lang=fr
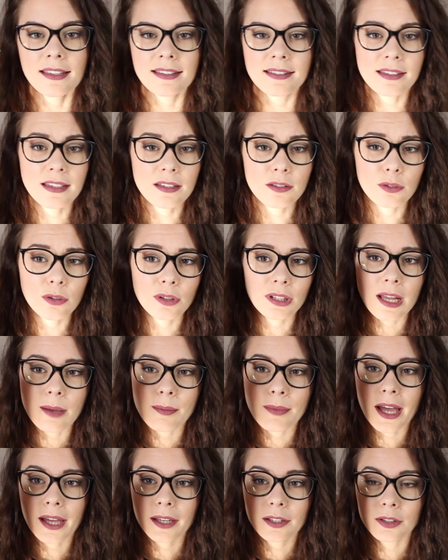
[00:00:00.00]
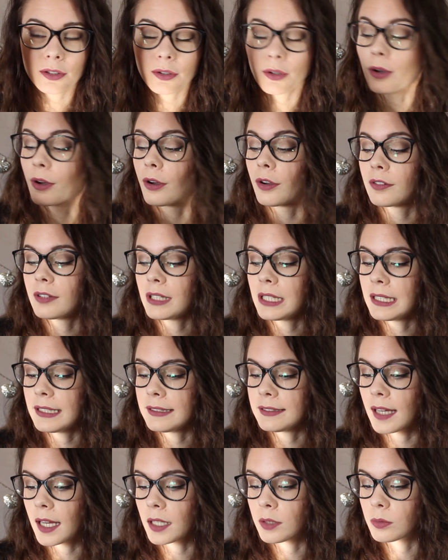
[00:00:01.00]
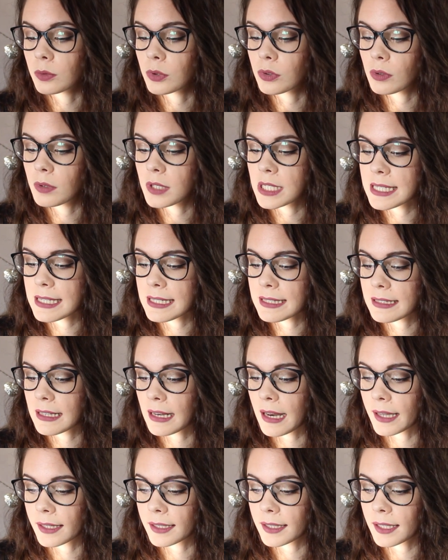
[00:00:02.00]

C'est ceux de la marque euh, donc celui-ci c'est la